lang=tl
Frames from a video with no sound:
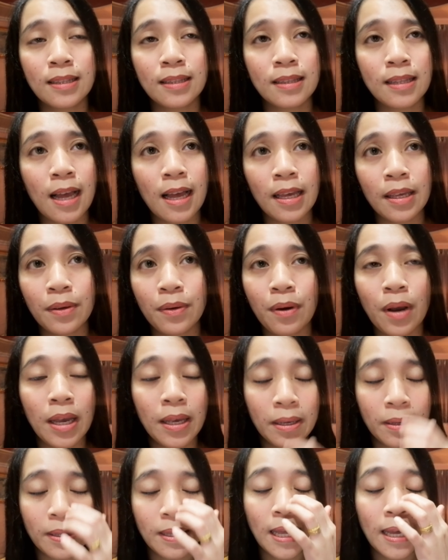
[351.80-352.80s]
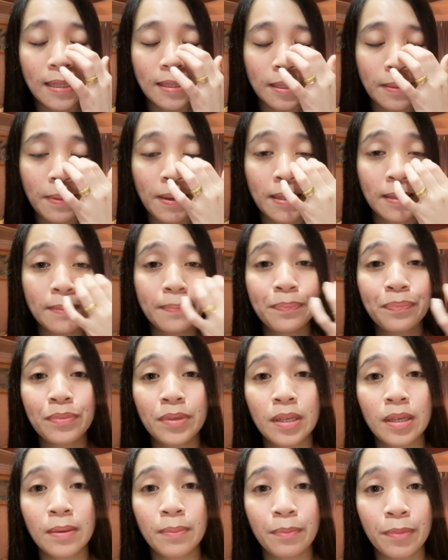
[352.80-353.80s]
tayo, ay, lahat naman.
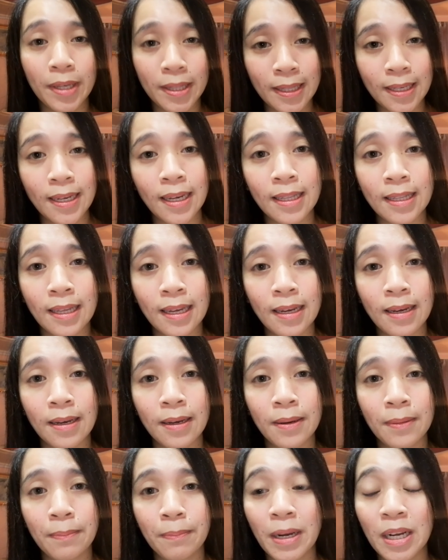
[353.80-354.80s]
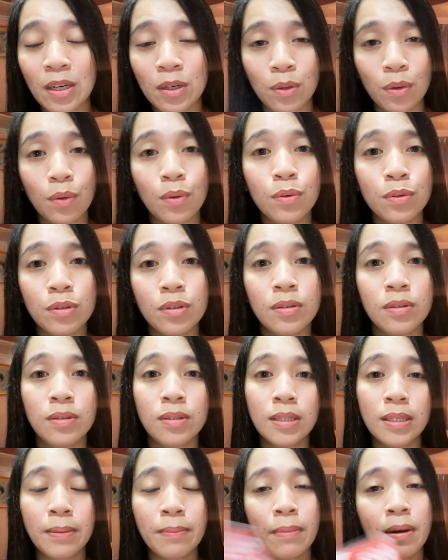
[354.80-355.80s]
Pwede ka nang mag-load
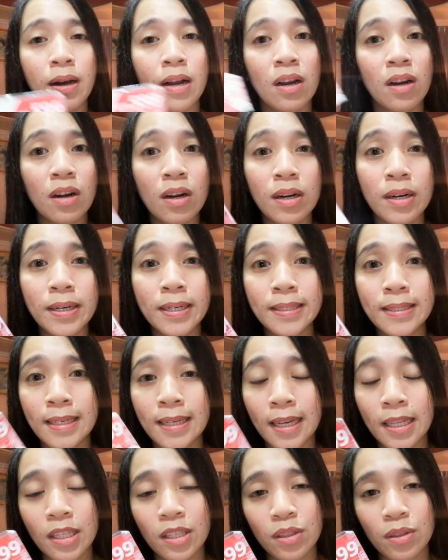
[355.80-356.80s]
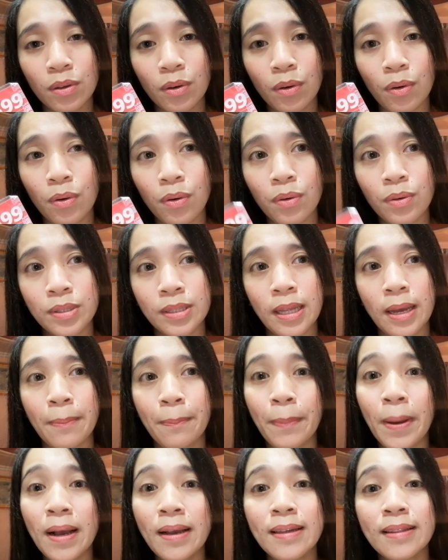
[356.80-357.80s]
ng mga card na ganito na
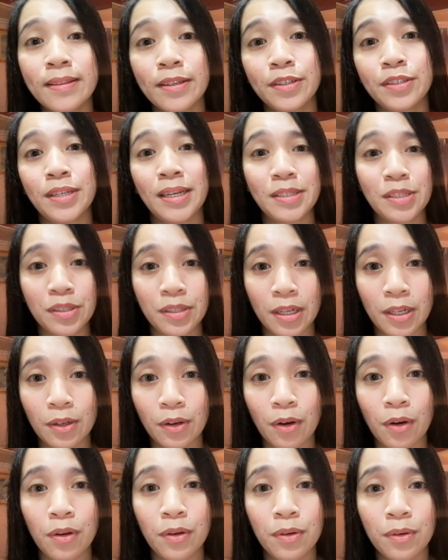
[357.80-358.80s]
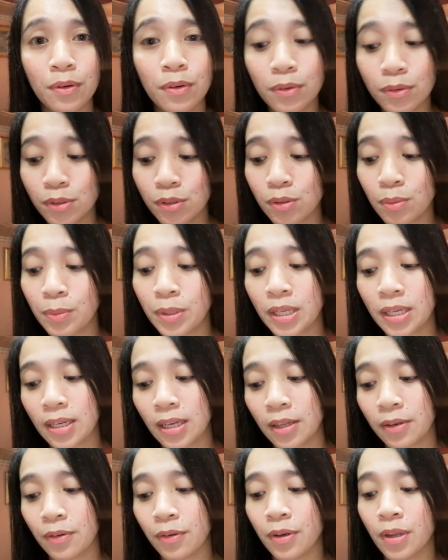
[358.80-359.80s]
pang-international call kung gusto mo ng
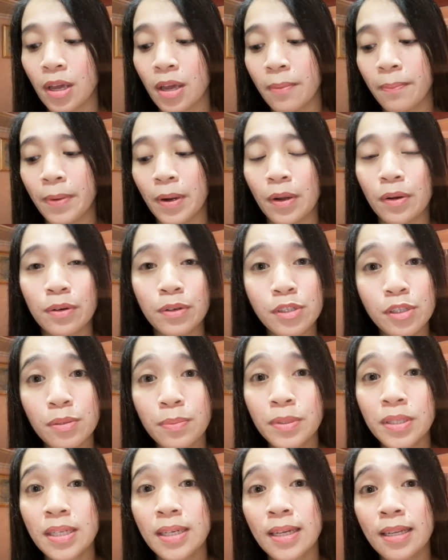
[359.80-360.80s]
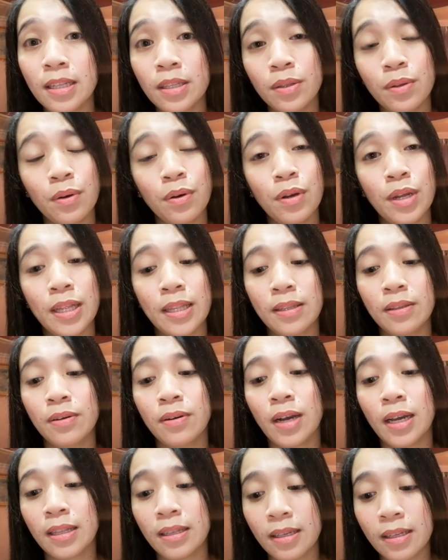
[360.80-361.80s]
ganun. Pero kung gusto mo ng ganito,
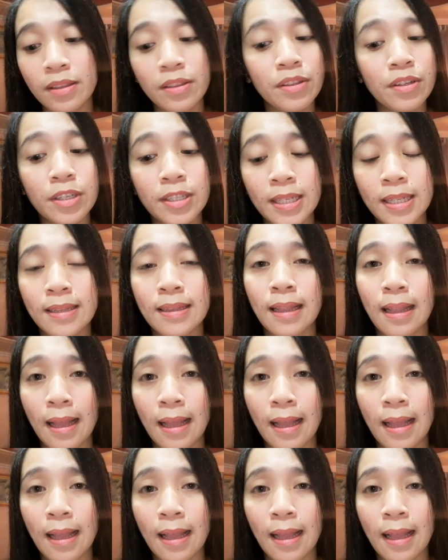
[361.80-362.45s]
yung internet